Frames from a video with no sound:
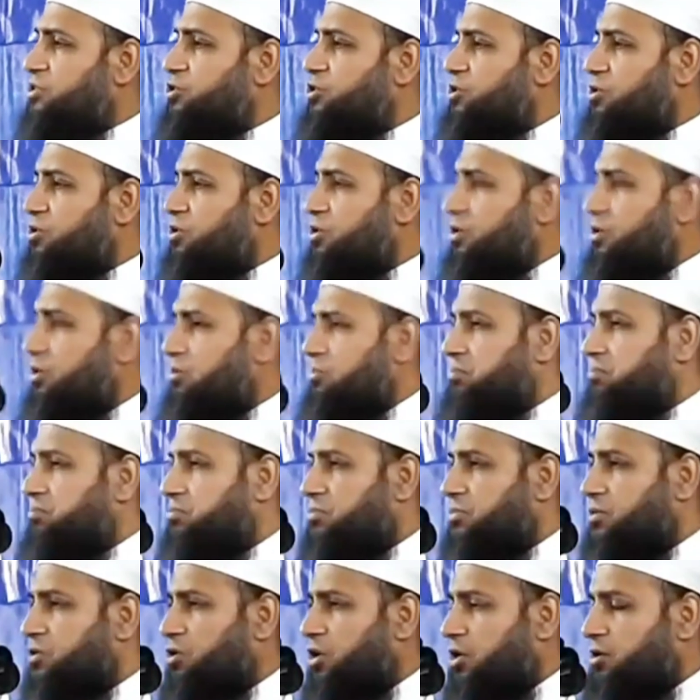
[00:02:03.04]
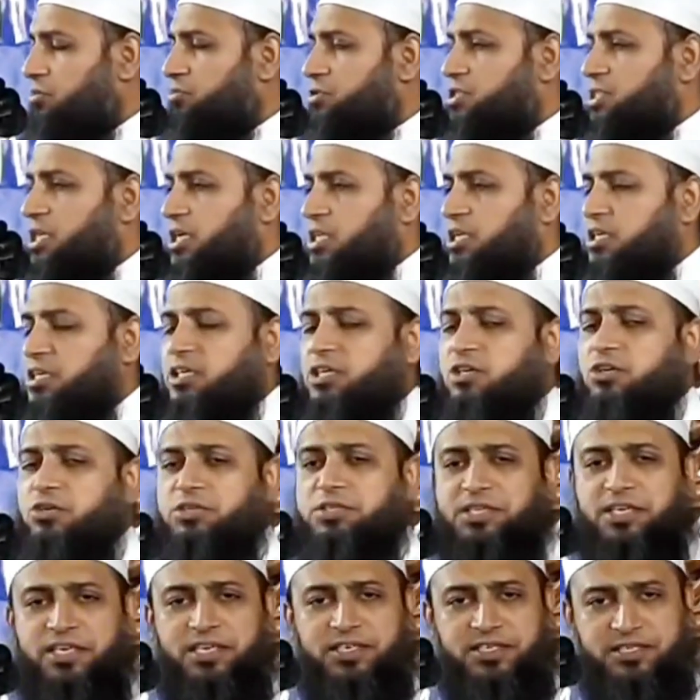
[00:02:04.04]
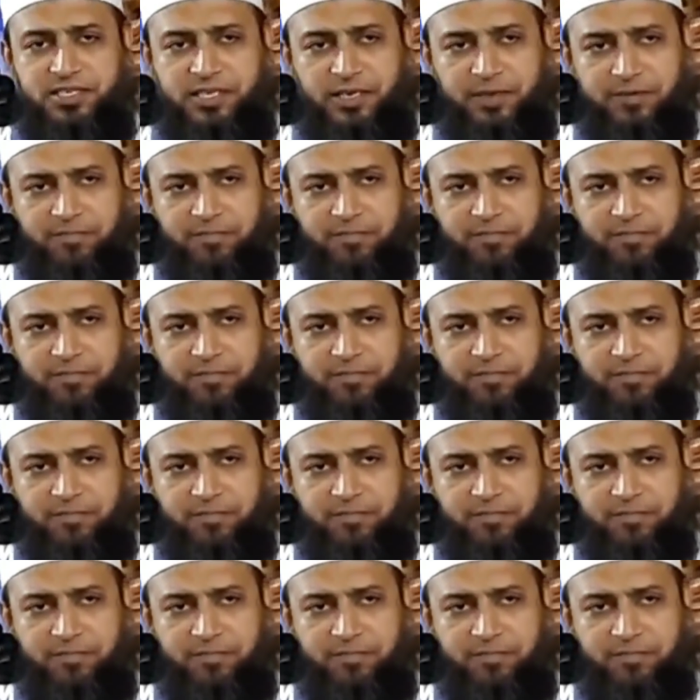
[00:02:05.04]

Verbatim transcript: জন্য কর্মচারী নিয়োগ দিয়েছে